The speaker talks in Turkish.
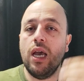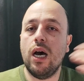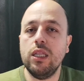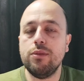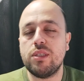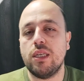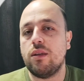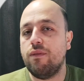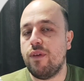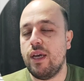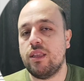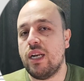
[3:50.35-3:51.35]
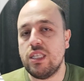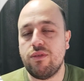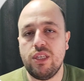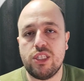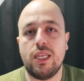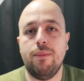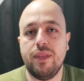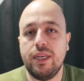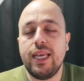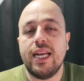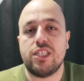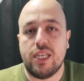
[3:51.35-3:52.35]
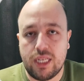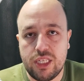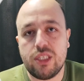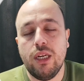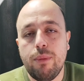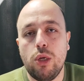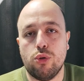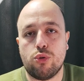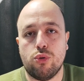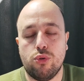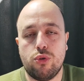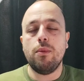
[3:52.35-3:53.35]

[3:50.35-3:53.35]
alım satım veya transfer işlemlerini gerçekleştirebiliyorsunuz.